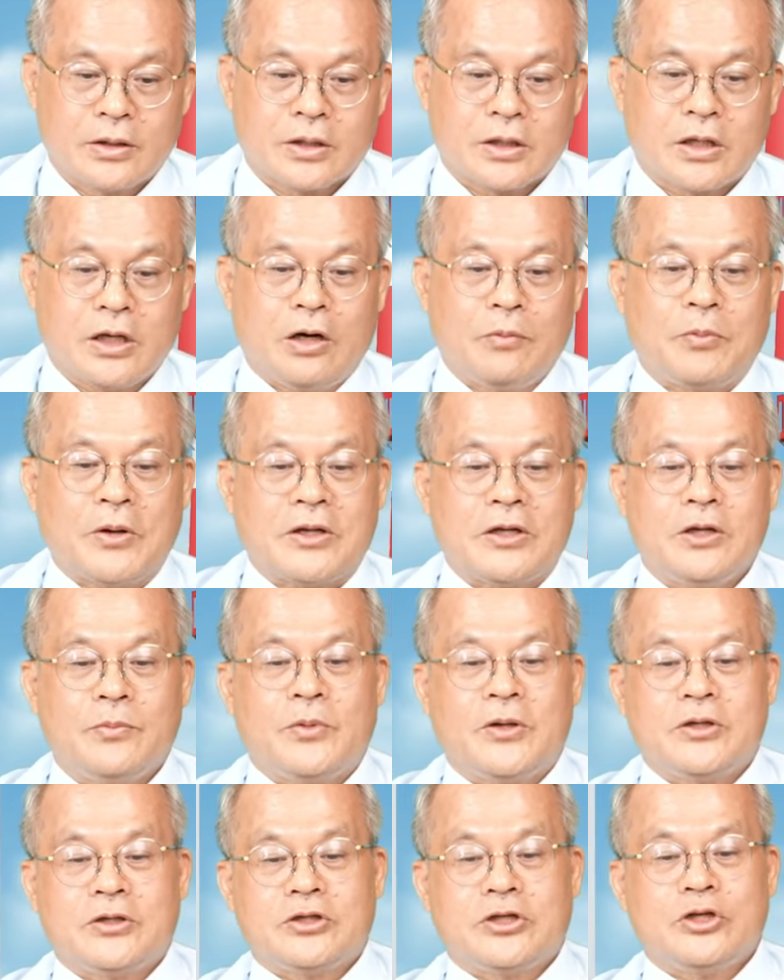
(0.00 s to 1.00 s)
高本利
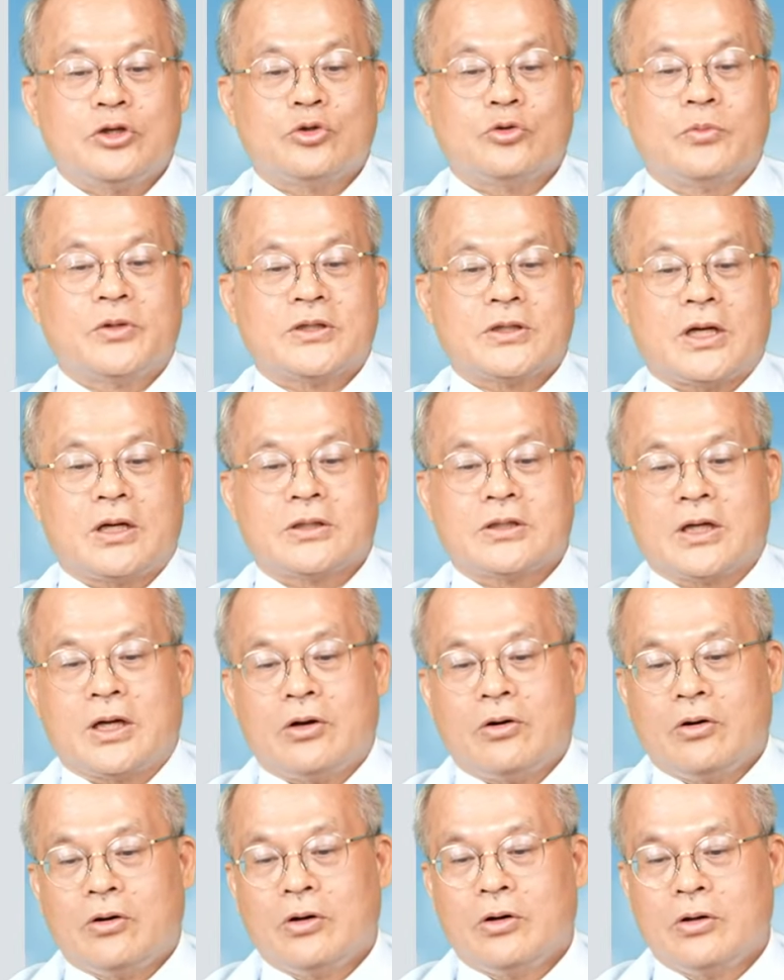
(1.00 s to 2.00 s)
比技术面上
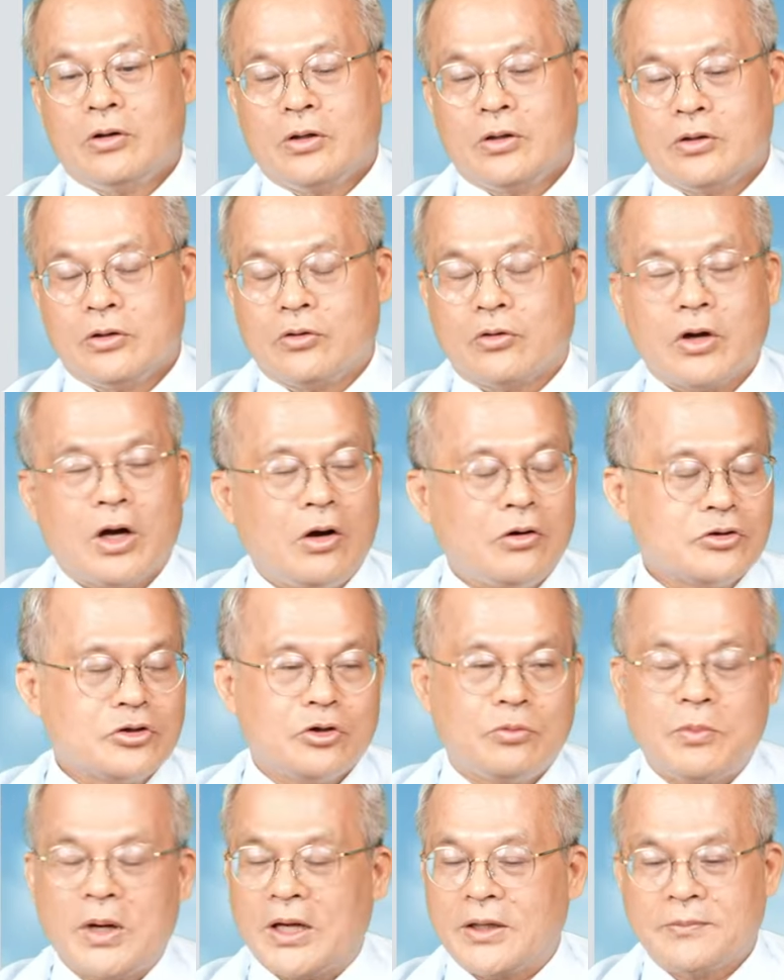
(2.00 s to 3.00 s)
交，有高
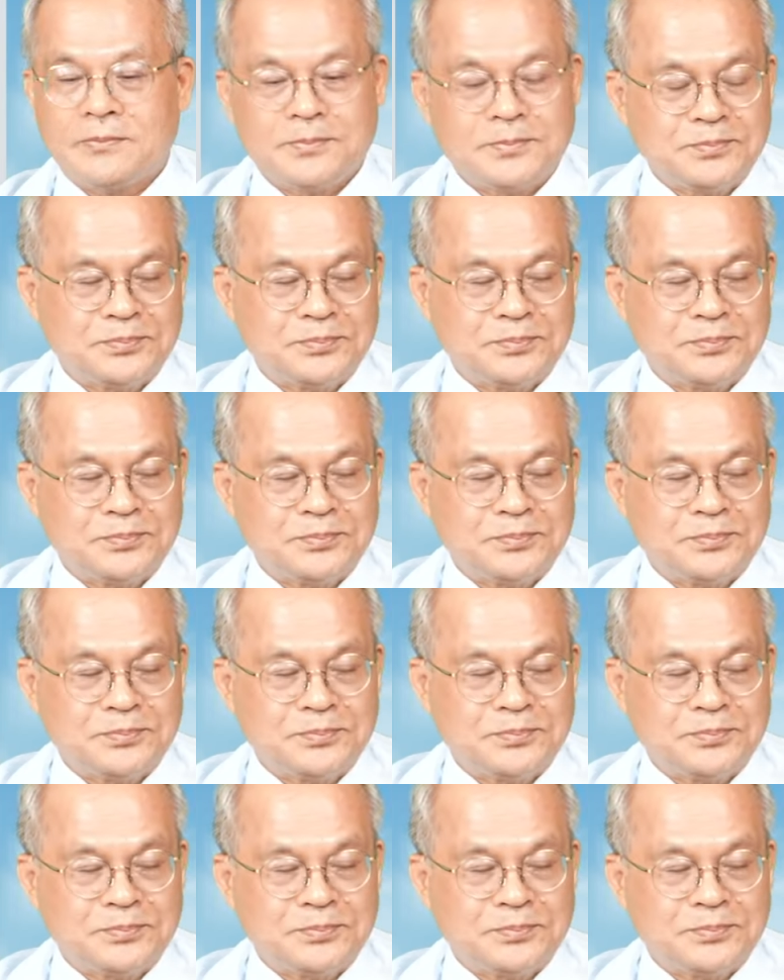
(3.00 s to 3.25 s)
就卖。